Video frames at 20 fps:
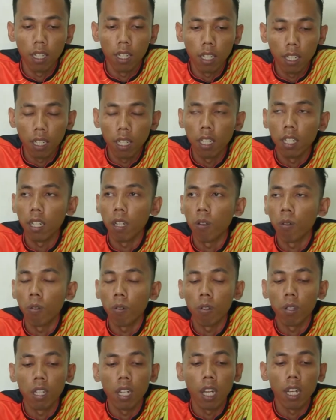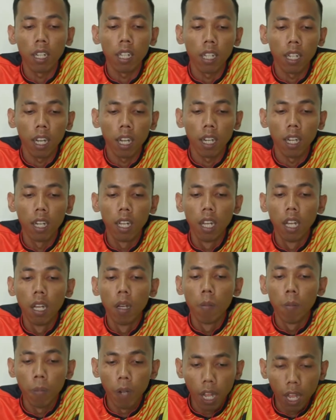di seluruh jaringan
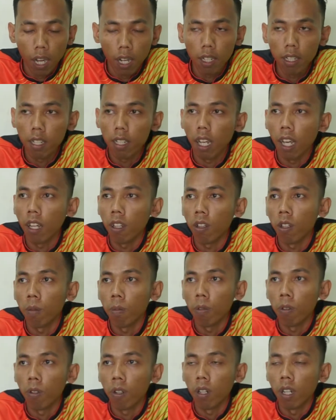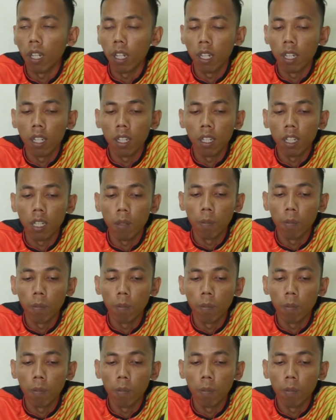brands ataupun e, di